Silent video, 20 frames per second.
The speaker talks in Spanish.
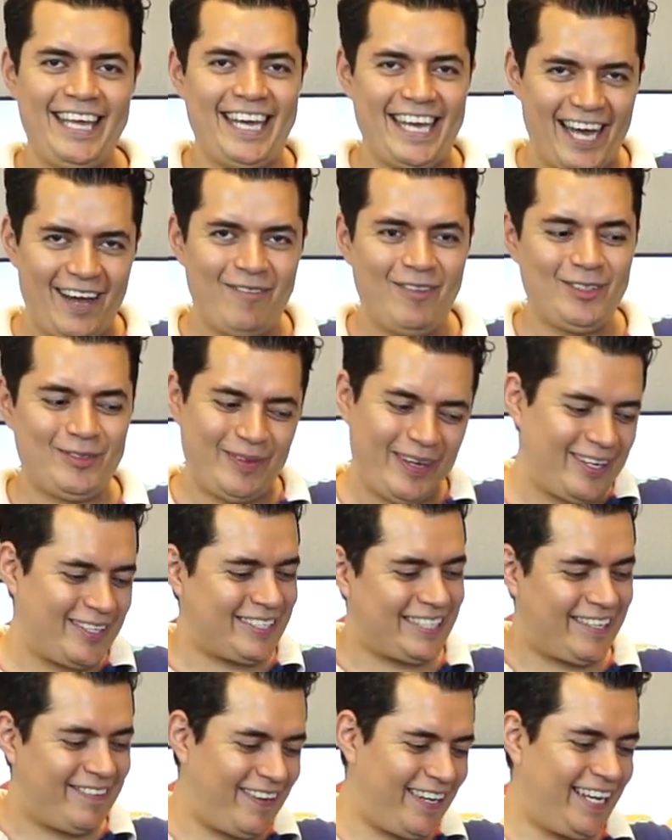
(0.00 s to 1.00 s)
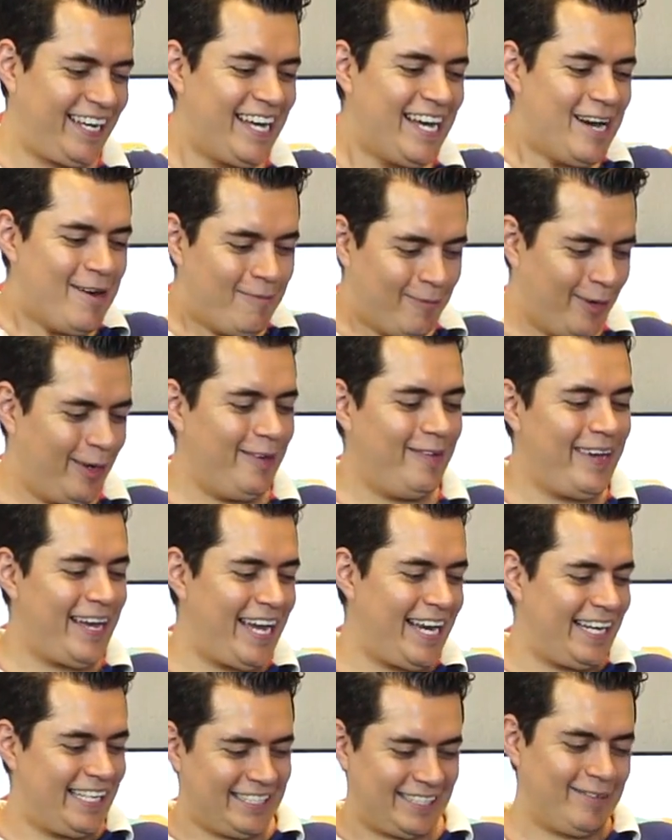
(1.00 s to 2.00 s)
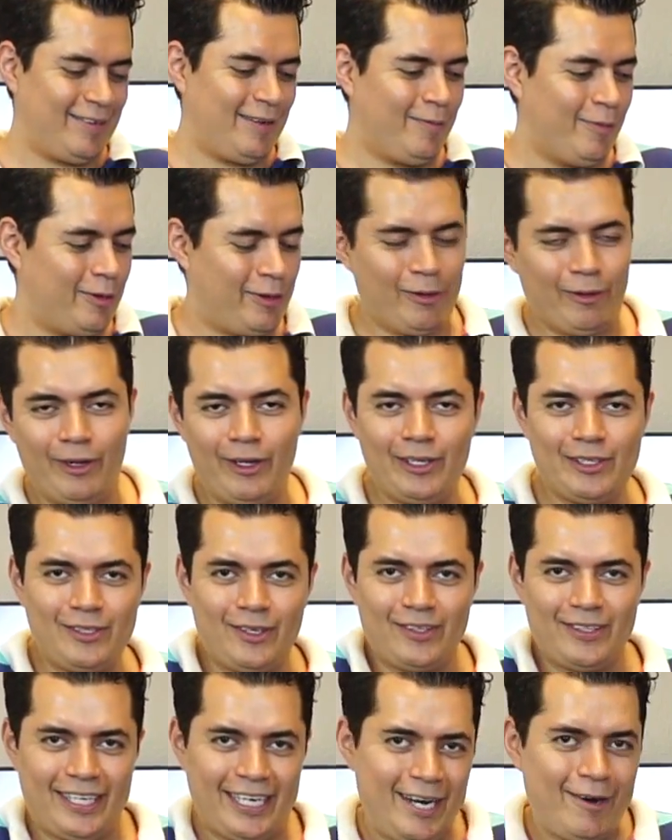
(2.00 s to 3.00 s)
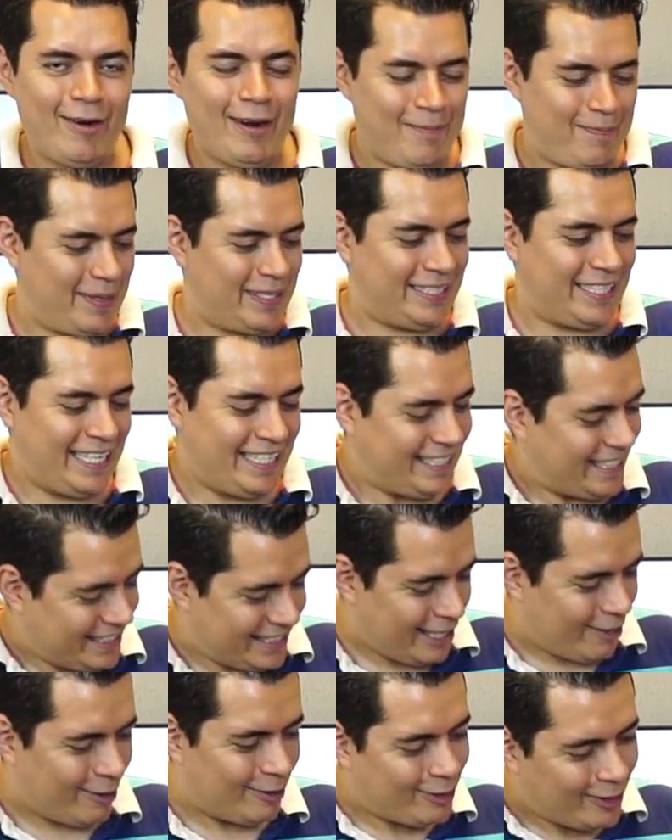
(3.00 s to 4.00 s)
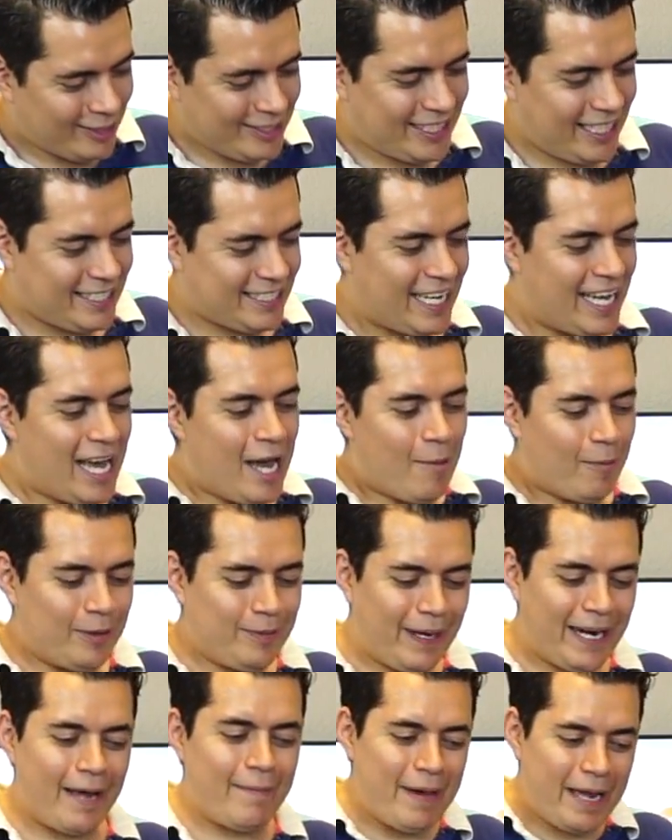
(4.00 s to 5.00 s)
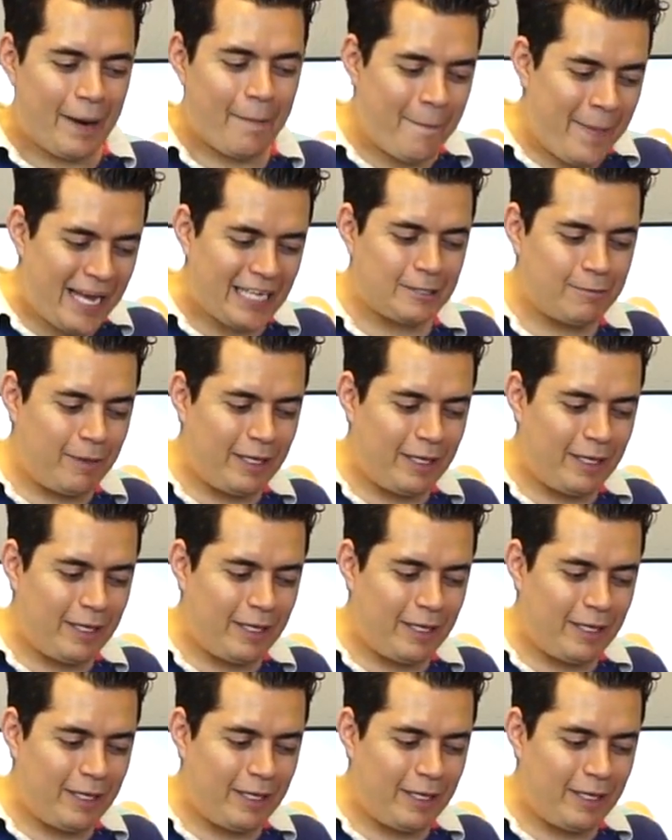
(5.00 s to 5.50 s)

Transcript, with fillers: digamos, pero se ve muy bien y se ve muy curioso tener una PC de este estilo. Entonces, pues van a ver más